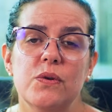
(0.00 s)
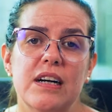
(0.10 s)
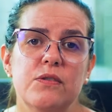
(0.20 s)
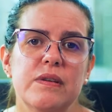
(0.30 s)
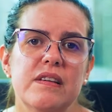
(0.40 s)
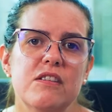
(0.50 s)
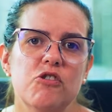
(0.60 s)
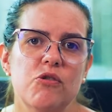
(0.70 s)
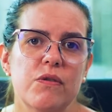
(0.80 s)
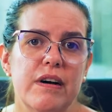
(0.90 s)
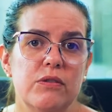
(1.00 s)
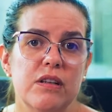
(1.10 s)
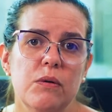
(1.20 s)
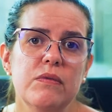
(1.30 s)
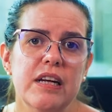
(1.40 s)
caso você seja novato
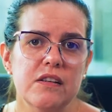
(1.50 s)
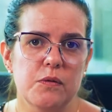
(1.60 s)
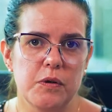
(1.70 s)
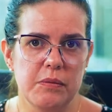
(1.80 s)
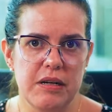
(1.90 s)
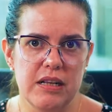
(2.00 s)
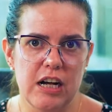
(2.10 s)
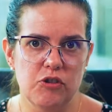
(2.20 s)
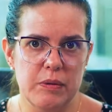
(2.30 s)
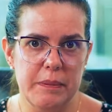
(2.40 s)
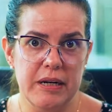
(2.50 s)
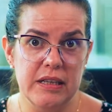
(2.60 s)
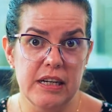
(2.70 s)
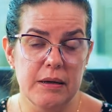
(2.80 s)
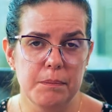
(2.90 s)
e não tenha disponibilidade para
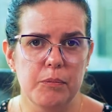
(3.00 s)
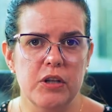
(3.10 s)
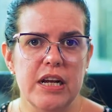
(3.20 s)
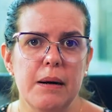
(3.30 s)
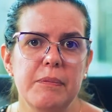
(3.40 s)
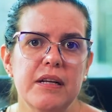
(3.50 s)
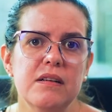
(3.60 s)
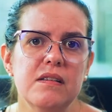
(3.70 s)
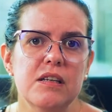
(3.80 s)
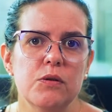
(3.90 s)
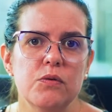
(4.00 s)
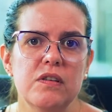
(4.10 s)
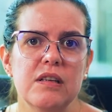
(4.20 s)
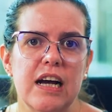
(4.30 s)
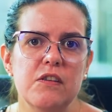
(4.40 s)
aprender, poderá apenas seguir os
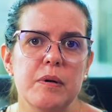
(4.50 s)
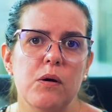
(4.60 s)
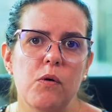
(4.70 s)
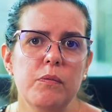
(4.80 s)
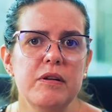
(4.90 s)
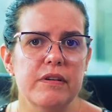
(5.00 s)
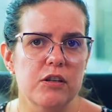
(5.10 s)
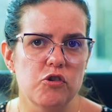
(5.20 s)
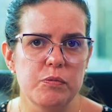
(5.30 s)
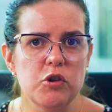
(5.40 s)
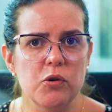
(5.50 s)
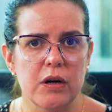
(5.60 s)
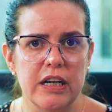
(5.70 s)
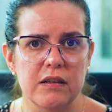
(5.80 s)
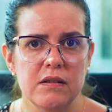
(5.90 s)
sinais para compra e venda de
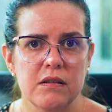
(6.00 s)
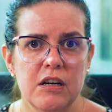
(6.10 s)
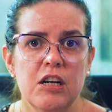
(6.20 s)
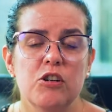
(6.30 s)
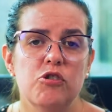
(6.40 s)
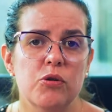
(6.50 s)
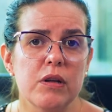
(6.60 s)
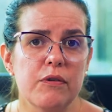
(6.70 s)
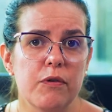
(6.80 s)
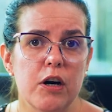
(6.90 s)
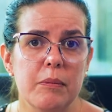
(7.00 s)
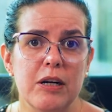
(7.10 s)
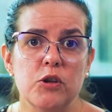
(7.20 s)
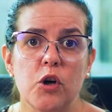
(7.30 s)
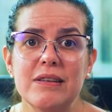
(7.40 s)
Bitcoins. De toda
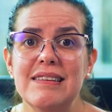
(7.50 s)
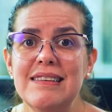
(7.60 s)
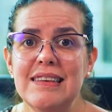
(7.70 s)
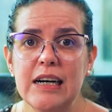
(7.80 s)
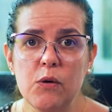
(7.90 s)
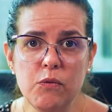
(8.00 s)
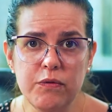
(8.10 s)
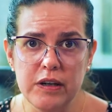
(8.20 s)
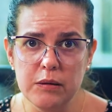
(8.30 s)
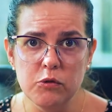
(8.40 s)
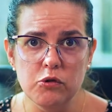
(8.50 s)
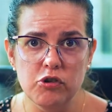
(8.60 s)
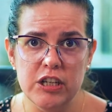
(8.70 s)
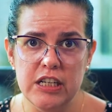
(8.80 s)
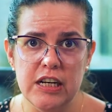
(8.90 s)
forma, nós não vamos
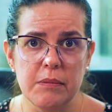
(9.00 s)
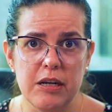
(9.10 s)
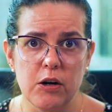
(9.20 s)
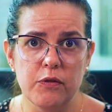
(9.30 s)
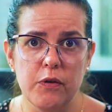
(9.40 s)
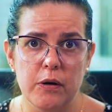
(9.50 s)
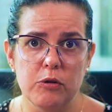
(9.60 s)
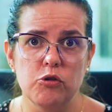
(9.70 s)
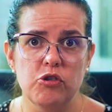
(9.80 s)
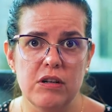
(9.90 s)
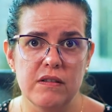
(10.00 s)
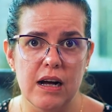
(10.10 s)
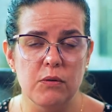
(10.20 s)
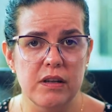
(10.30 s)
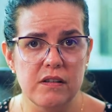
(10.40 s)
sugerir a melhor forma de
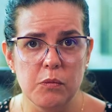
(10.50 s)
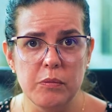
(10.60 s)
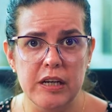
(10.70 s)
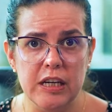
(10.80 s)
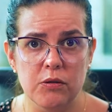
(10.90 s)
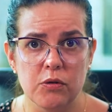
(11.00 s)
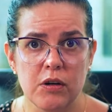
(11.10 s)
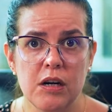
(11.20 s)
utilizá-lo nesse momento.